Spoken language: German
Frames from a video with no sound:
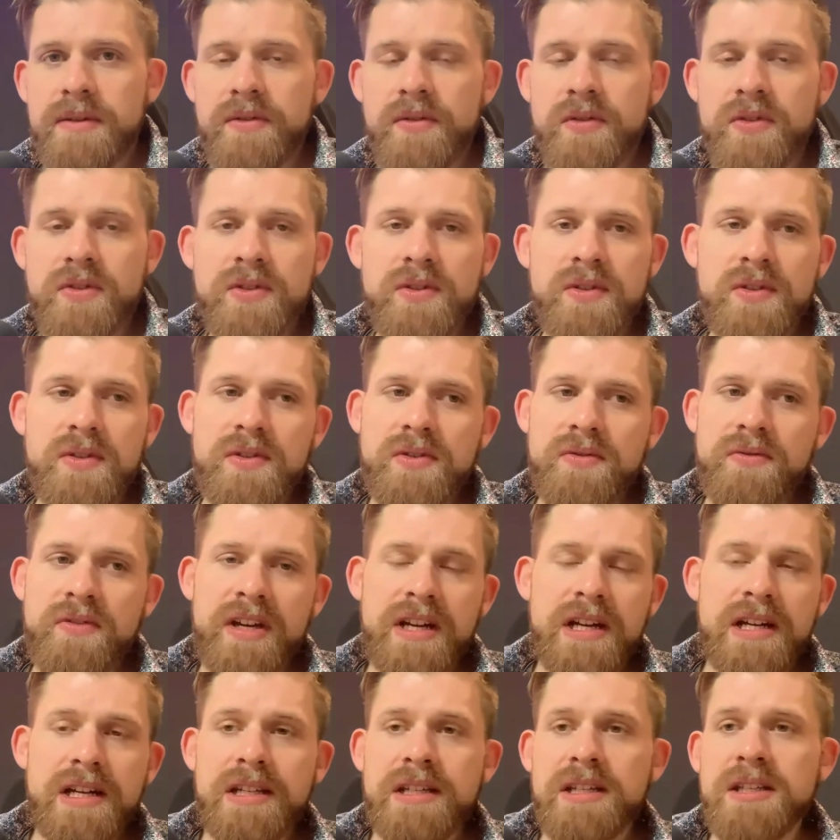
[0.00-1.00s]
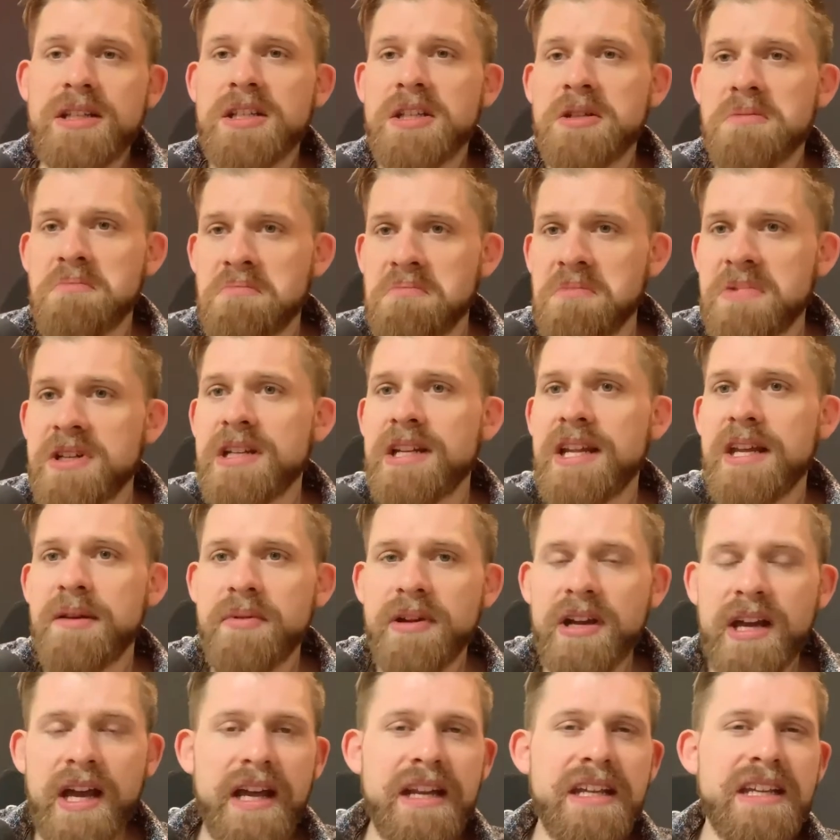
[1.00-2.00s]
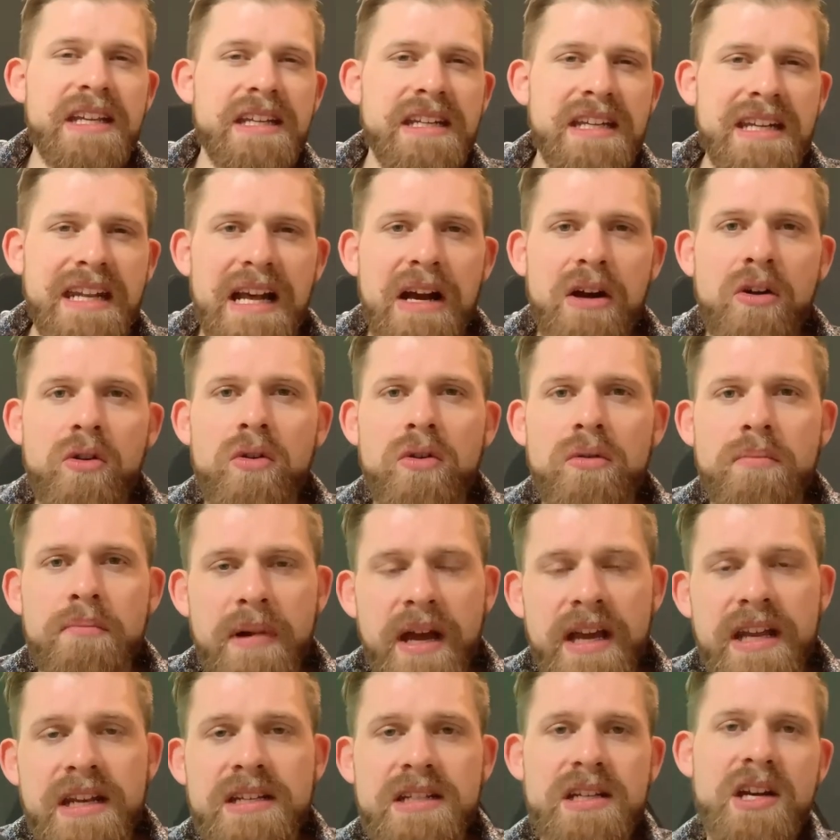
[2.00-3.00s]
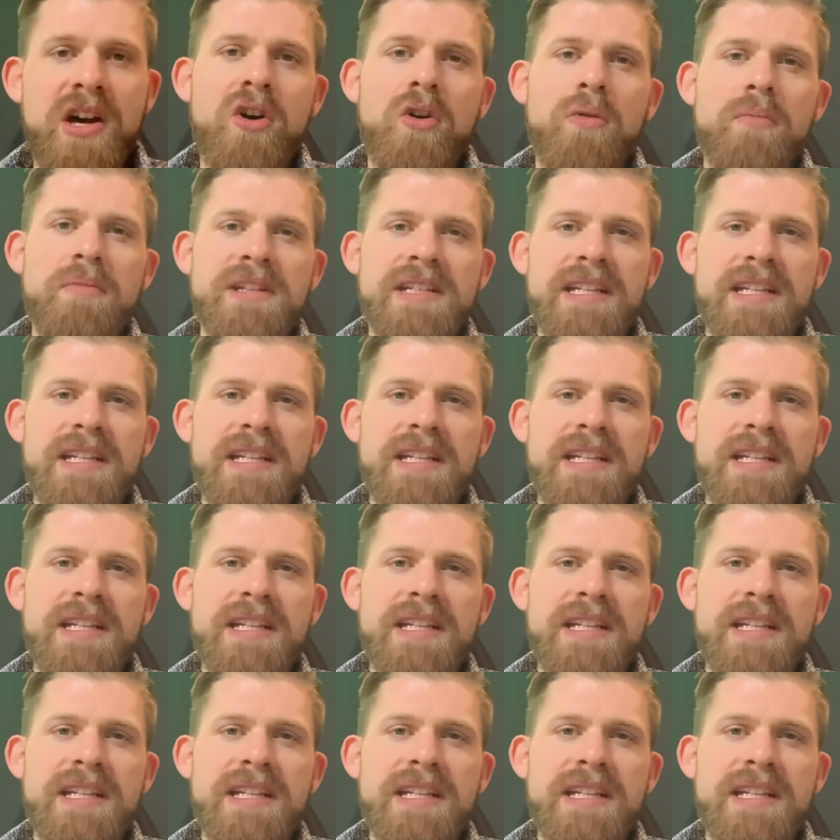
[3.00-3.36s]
es ist wirklich, ich lebe gerade genau meinen Traum.